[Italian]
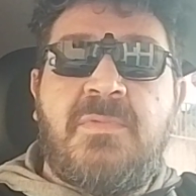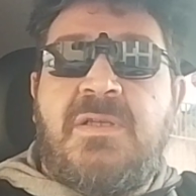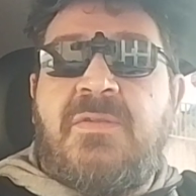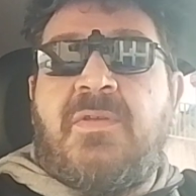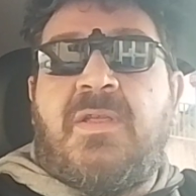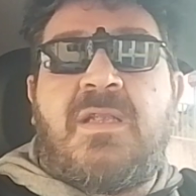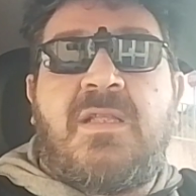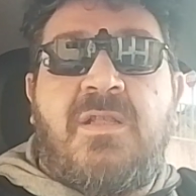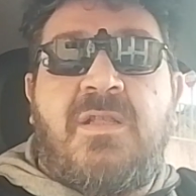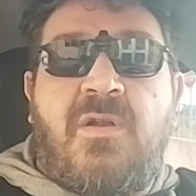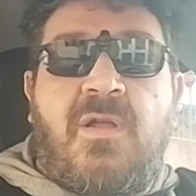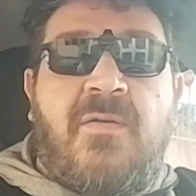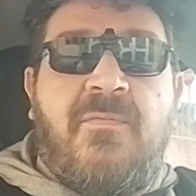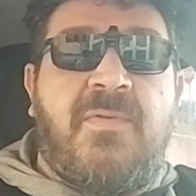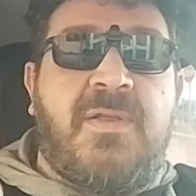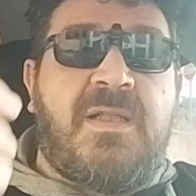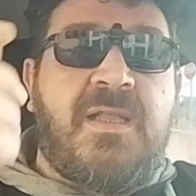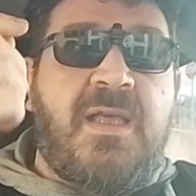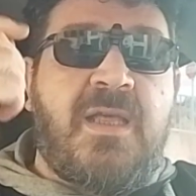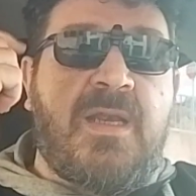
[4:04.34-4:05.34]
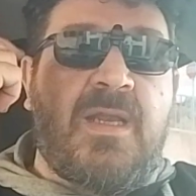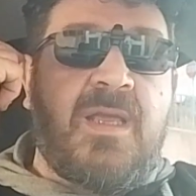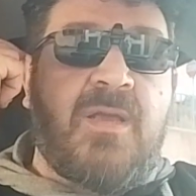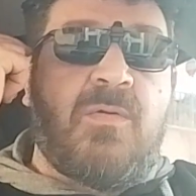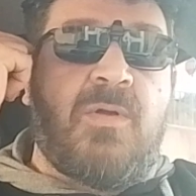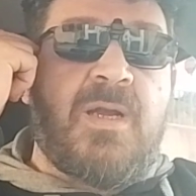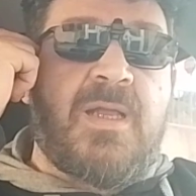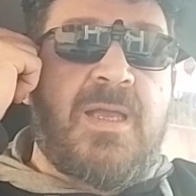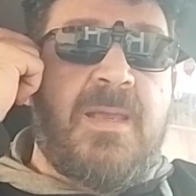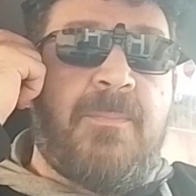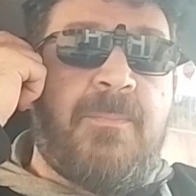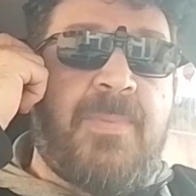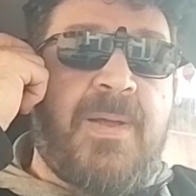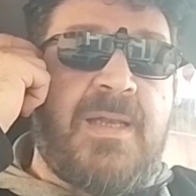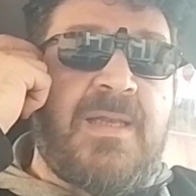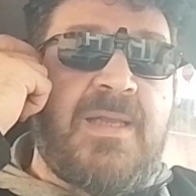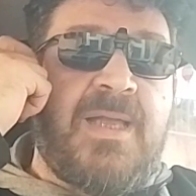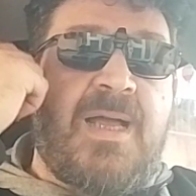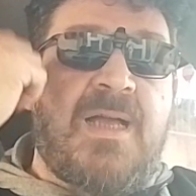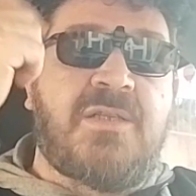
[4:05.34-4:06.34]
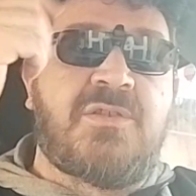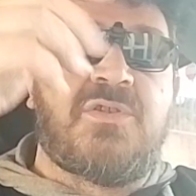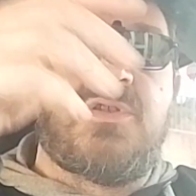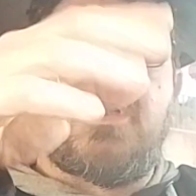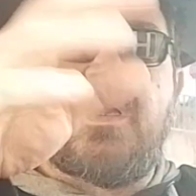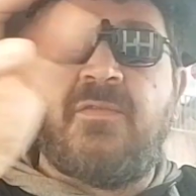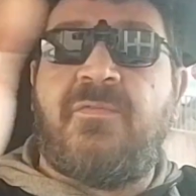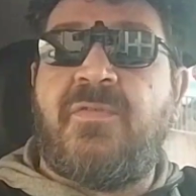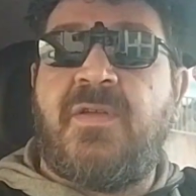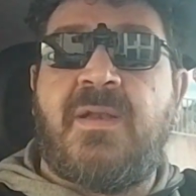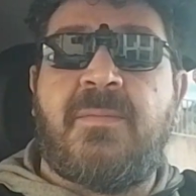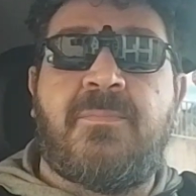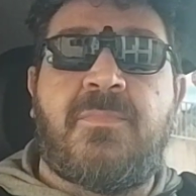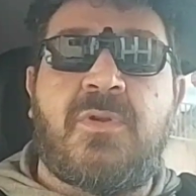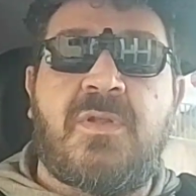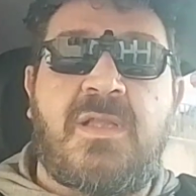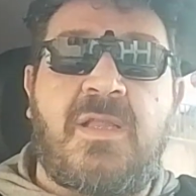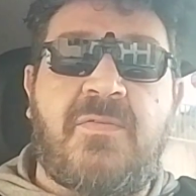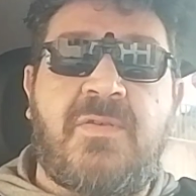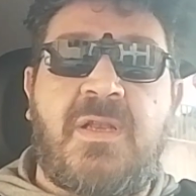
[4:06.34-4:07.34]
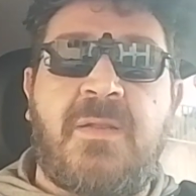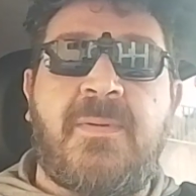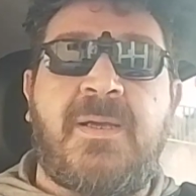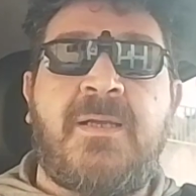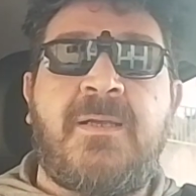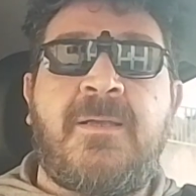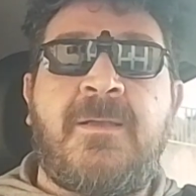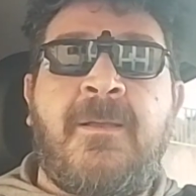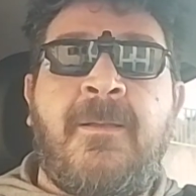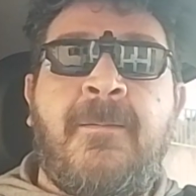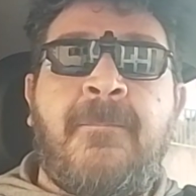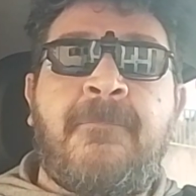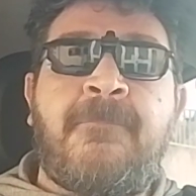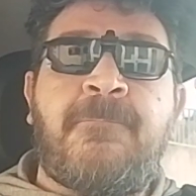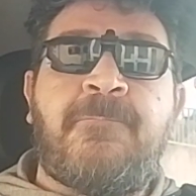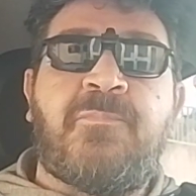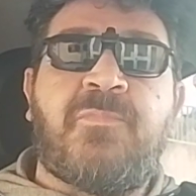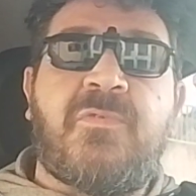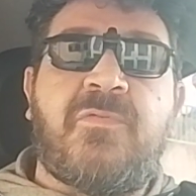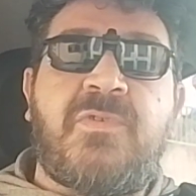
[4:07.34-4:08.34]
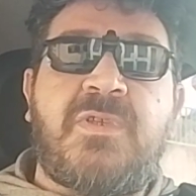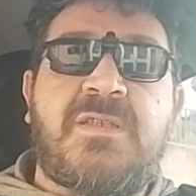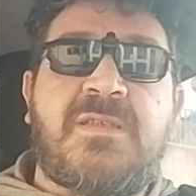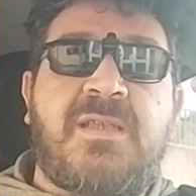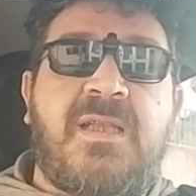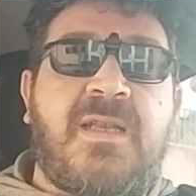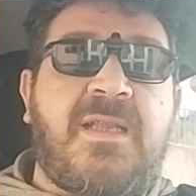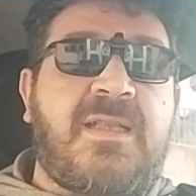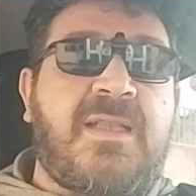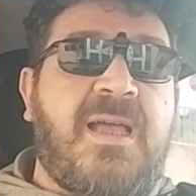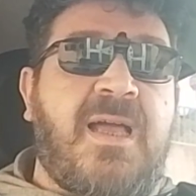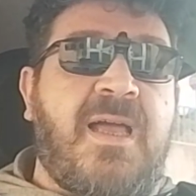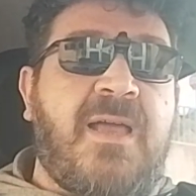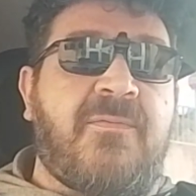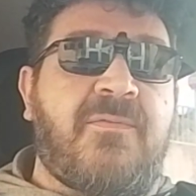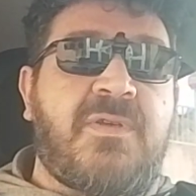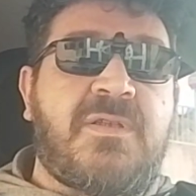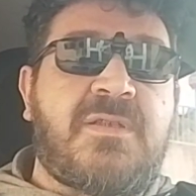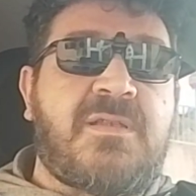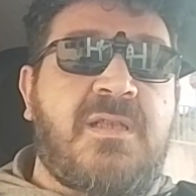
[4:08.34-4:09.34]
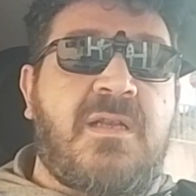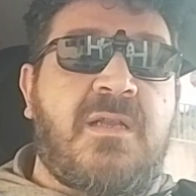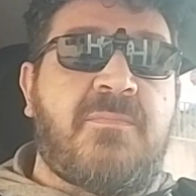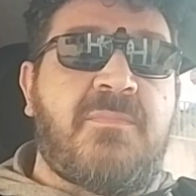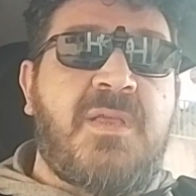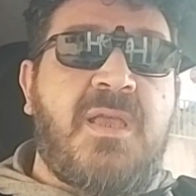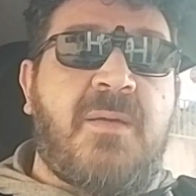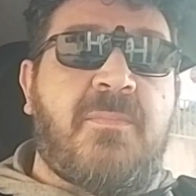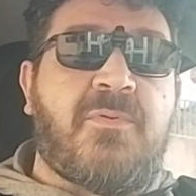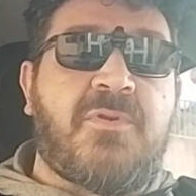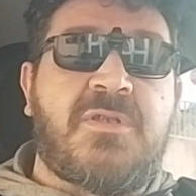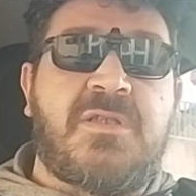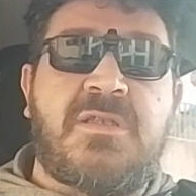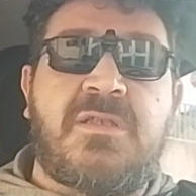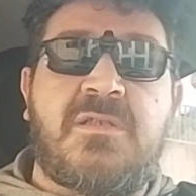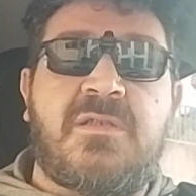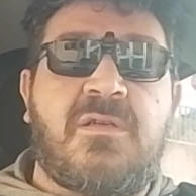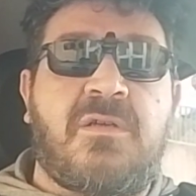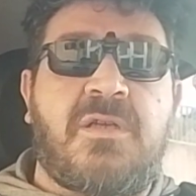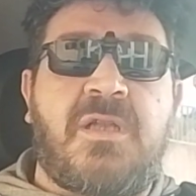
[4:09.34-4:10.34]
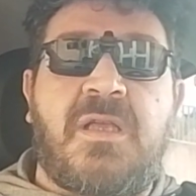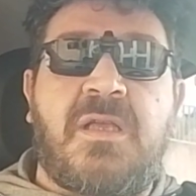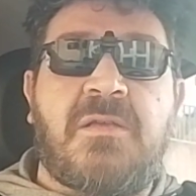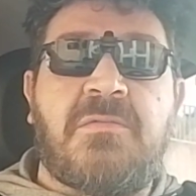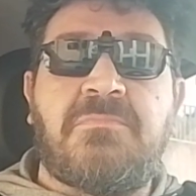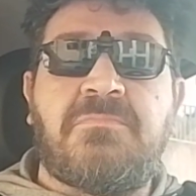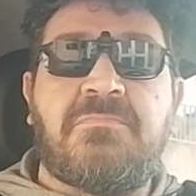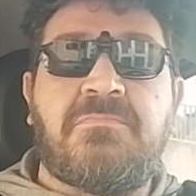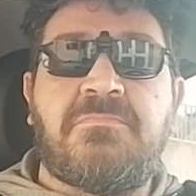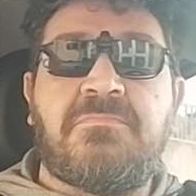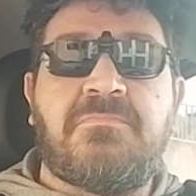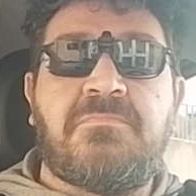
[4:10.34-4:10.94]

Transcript: mi divertirò a vedere qualche pagliaccio che fa una brutta fine, ma vista l'età e vista la mia posizione,